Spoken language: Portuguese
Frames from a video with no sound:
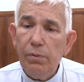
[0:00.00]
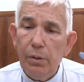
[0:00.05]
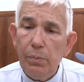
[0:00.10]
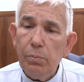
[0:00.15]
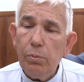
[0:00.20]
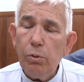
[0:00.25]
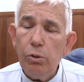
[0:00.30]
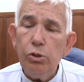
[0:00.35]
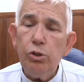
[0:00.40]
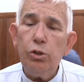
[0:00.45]

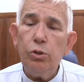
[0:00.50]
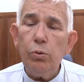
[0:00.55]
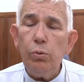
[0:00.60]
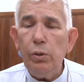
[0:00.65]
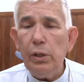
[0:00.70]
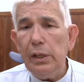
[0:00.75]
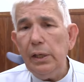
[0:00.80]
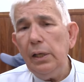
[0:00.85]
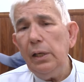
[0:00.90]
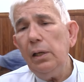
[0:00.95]
Vamos
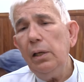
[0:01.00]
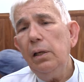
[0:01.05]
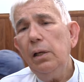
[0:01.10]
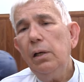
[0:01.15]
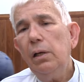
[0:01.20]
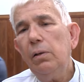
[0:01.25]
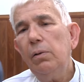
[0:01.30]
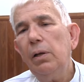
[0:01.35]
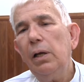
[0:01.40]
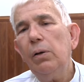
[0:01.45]
construir
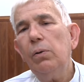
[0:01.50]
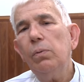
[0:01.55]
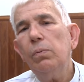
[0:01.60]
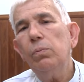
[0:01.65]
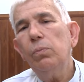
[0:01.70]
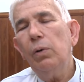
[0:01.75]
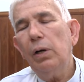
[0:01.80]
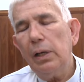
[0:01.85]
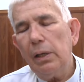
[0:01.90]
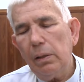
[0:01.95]
né,
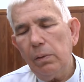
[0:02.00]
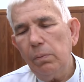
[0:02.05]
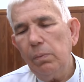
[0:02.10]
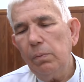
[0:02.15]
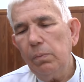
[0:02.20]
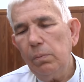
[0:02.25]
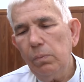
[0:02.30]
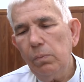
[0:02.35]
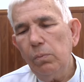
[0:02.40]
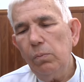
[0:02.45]
uma,
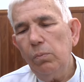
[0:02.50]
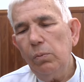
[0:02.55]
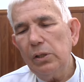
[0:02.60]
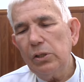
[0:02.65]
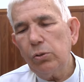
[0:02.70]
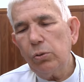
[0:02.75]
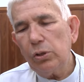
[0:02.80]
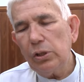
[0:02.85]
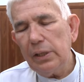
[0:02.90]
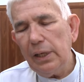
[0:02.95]
uma
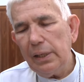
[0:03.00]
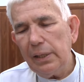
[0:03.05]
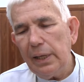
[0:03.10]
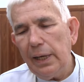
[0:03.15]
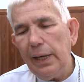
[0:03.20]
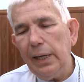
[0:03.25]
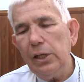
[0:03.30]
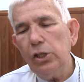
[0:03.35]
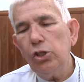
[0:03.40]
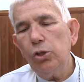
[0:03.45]

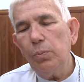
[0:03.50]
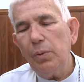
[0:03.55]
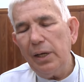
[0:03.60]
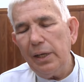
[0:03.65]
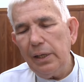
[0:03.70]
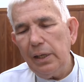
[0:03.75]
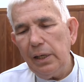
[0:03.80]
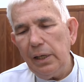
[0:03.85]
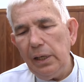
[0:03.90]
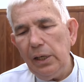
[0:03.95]
sociedade, uma
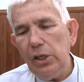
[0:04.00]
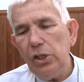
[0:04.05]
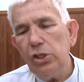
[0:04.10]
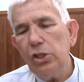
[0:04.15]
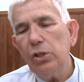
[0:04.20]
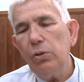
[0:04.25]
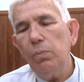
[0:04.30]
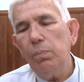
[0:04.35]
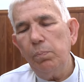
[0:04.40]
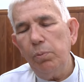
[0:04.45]

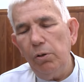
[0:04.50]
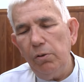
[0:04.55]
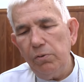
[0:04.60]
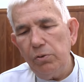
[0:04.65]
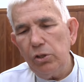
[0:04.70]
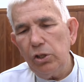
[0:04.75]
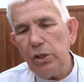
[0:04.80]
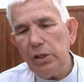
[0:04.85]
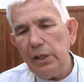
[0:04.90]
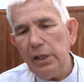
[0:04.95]
igreja, um
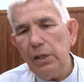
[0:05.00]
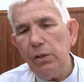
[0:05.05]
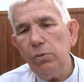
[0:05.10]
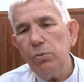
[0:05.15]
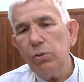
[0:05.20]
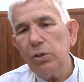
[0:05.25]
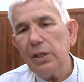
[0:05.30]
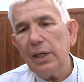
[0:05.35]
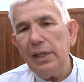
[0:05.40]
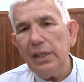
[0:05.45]
povo de
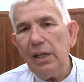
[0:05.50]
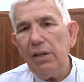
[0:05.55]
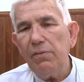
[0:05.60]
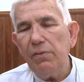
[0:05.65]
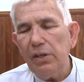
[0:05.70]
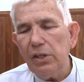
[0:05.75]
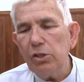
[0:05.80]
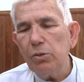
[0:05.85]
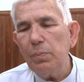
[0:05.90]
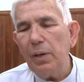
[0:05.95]
Deus cada
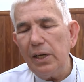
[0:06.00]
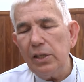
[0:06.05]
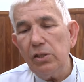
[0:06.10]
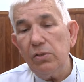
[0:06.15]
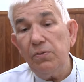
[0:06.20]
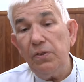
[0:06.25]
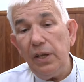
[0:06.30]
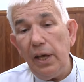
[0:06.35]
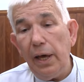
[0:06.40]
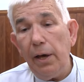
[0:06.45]
vez
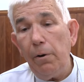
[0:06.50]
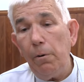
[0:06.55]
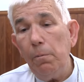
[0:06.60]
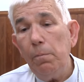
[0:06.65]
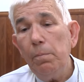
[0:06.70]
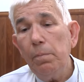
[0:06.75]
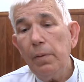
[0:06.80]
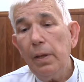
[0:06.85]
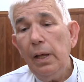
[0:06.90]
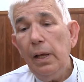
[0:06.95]
mais fiel
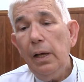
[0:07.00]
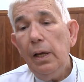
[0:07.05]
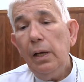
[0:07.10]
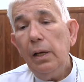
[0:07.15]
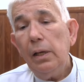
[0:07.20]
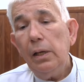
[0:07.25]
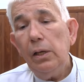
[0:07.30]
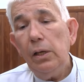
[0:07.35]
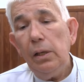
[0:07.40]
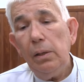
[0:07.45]

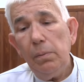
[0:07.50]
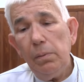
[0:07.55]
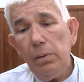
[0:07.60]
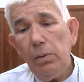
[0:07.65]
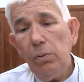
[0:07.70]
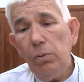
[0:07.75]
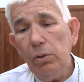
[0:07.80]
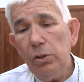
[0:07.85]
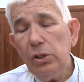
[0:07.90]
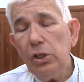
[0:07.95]
e
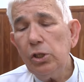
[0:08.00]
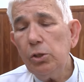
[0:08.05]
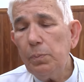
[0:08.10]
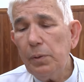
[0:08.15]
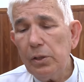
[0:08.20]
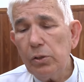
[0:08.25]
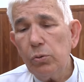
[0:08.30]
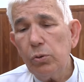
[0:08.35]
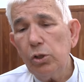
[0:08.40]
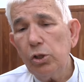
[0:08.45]
onde as
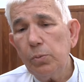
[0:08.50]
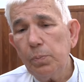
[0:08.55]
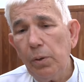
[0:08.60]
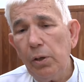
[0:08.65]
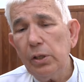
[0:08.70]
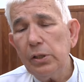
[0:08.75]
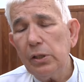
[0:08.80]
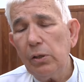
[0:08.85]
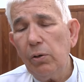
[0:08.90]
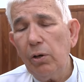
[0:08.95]
pessoas
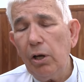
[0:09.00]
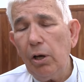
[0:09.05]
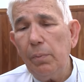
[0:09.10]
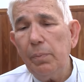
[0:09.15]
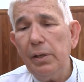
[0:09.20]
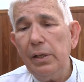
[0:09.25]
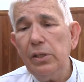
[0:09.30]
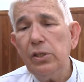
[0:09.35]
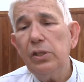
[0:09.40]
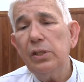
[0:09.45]
possam
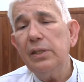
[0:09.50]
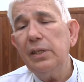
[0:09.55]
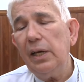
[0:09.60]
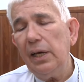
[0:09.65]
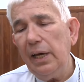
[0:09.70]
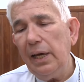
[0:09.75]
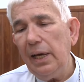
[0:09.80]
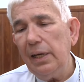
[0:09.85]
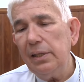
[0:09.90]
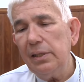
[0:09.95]
realmente se
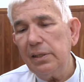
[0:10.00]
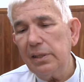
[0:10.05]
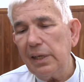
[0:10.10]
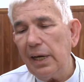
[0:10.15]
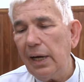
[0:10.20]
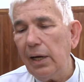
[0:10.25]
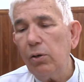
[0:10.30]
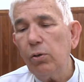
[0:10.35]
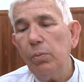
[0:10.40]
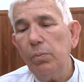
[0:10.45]

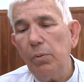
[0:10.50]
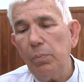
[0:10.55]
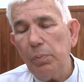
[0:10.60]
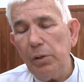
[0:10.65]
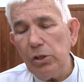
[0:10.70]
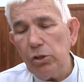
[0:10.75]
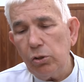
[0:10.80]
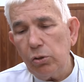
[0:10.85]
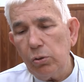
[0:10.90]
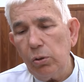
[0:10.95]
realizar como
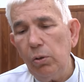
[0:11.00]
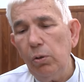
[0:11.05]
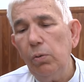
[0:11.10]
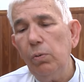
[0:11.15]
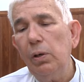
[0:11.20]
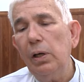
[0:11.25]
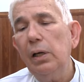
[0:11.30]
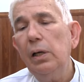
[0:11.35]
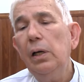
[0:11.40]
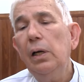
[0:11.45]

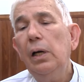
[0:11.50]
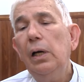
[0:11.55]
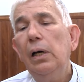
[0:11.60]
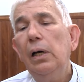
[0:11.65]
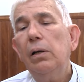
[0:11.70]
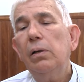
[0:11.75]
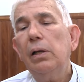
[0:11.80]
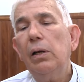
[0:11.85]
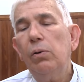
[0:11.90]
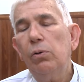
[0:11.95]
pessoa,
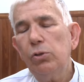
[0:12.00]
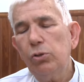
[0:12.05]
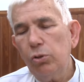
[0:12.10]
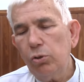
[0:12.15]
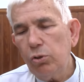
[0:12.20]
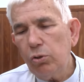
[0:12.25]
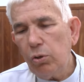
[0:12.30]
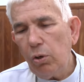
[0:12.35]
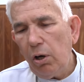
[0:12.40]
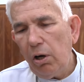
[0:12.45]
né, onde
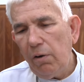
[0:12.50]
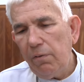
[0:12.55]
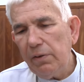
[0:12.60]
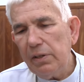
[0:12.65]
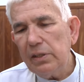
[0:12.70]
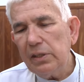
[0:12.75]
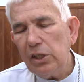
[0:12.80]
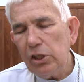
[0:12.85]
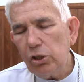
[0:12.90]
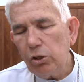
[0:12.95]
os
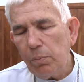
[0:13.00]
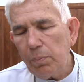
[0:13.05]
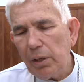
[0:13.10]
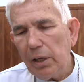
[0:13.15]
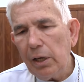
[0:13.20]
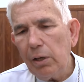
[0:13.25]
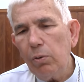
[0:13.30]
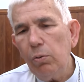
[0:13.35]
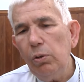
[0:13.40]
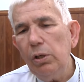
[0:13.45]
jovens sejam
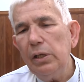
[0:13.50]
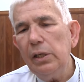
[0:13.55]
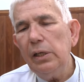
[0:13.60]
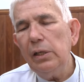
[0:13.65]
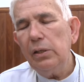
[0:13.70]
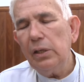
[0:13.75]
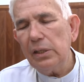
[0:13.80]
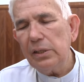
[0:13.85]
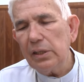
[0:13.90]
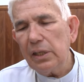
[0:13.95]
bem
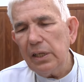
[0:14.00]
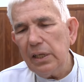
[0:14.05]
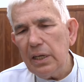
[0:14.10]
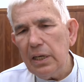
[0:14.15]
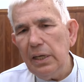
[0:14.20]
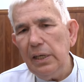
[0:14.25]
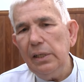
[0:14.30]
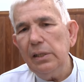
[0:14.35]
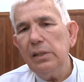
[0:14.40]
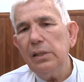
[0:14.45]
acolhidos, as
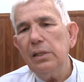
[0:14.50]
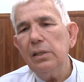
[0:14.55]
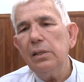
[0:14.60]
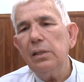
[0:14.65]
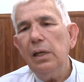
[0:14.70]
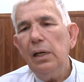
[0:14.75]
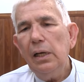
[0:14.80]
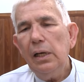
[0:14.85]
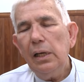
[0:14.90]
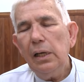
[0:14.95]

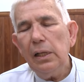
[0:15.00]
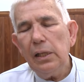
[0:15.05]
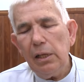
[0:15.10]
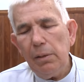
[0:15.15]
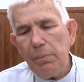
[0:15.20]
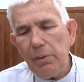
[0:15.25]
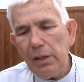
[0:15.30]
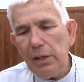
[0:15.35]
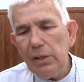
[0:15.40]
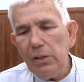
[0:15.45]
crianças e
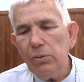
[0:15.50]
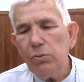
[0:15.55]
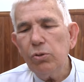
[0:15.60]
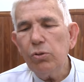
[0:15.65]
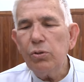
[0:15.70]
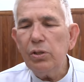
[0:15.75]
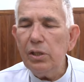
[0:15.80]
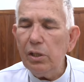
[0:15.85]
também os